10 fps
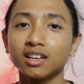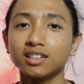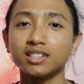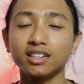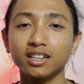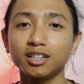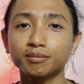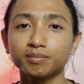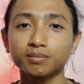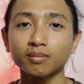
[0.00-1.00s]

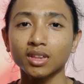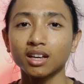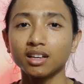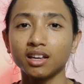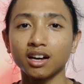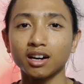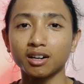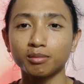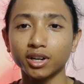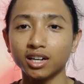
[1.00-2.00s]
Jadi
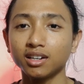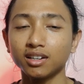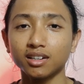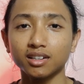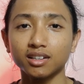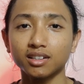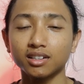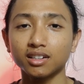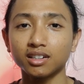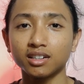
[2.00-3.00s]
ya mungkin
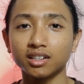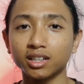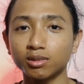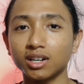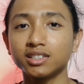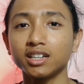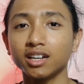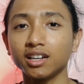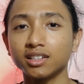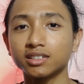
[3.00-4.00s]
uh, itu aja yang
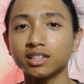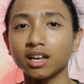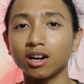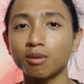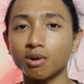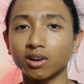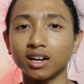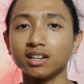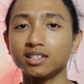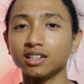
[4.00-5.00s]
ingin saya
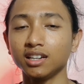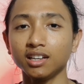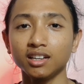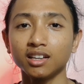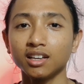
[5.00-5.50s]
obrolkan di sini.